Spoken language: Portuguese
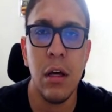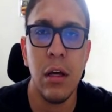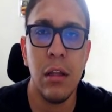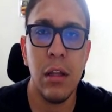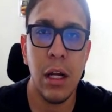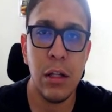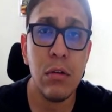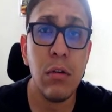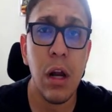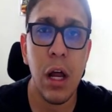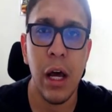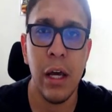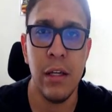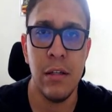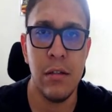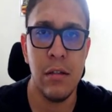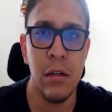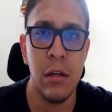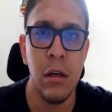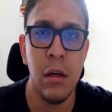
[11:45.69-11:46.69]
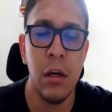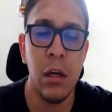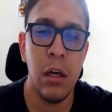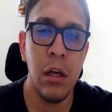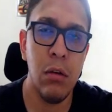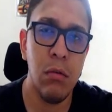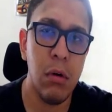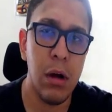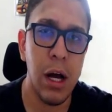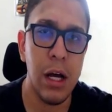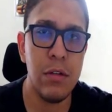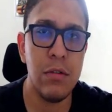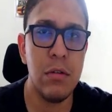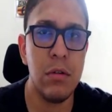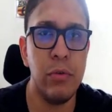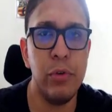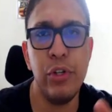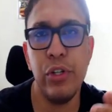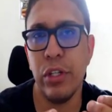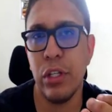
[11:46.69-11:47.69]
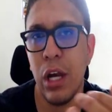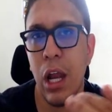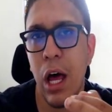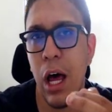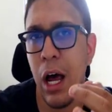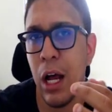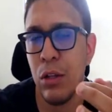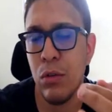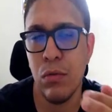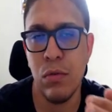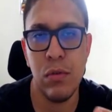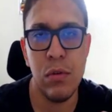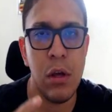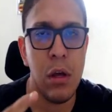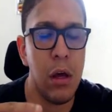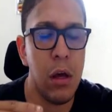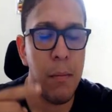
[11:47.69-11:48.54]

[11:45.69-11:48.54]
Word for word: naturais, que no caso são extratos,